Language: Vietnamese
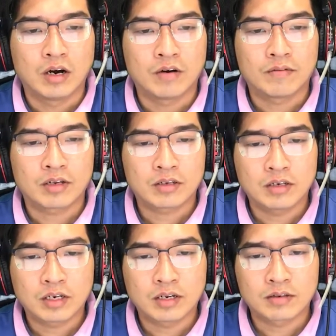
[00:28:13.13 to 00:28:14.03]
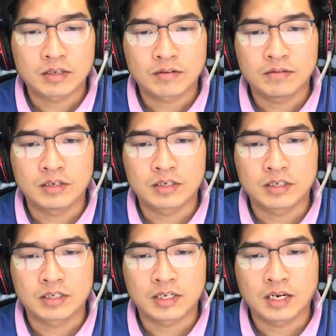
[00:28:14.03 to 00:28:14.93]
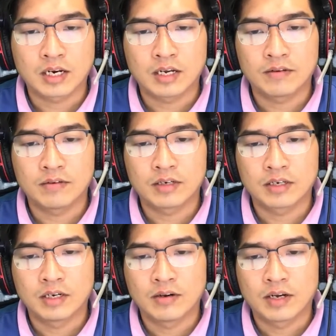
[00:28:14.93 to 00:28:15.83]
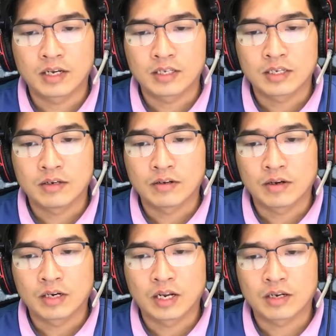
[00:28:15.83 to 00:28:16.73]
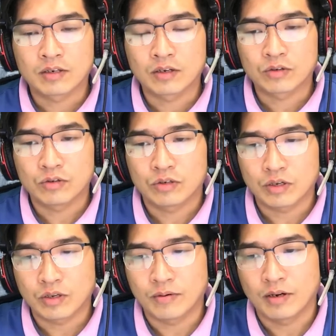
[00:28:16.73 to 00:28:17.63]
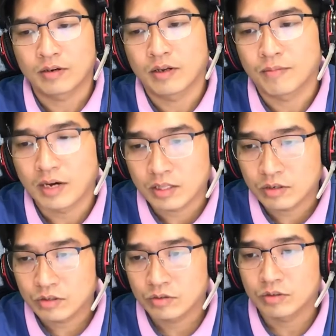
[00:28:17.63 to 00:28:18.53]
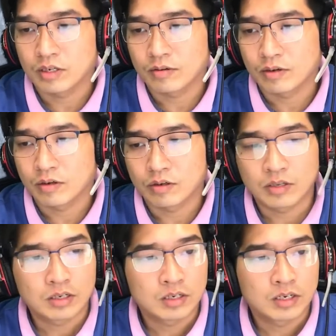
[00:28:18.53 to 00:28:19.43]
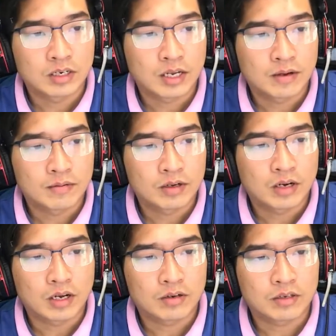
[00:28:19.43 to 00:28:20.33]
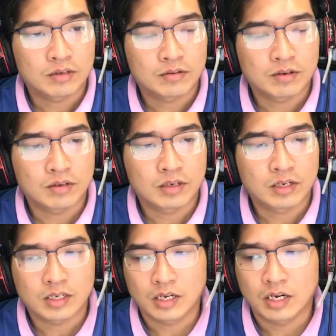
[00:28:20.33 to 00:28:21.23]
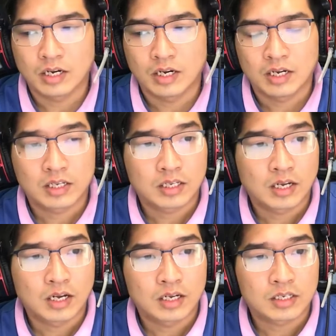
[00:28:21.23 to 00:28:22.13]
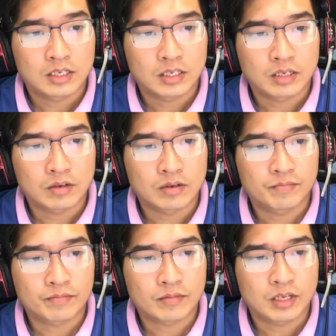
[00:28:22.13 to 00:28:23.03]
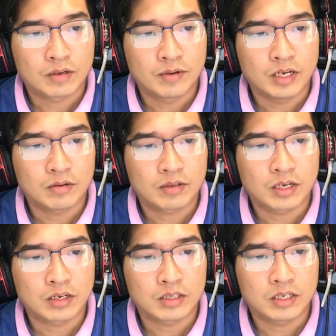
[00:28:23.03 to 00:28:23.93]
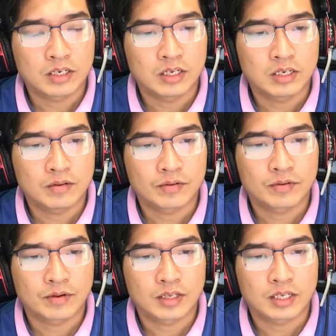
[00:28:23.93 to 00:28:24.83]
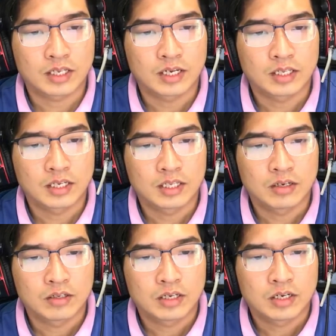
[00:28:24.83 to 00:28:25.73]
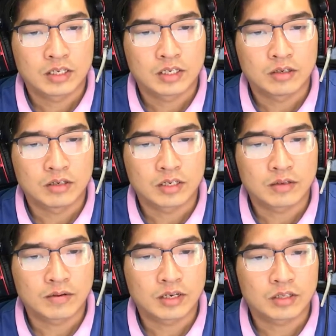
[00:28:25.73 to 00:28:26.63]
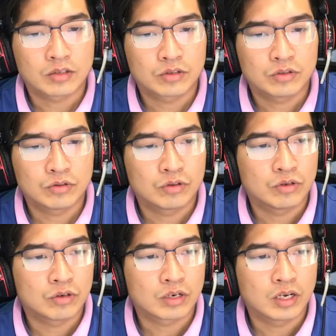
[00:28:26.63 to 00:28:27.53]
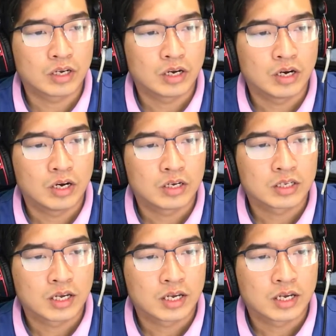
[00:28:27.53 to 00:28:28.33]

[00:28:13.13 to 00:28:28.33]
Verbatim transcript: Nhưng không được. Phía sau lưng của Bảo không phải là khu nhà quét vôi vàng của trạm xá bản Lùng Sa, mà là một ngôi nhà sàn u tối tịch liêu. Cột gỗ to đùng lớn bằng cả một vòng tay của người ôm, như là biểu tượng của một gia đình hào phú.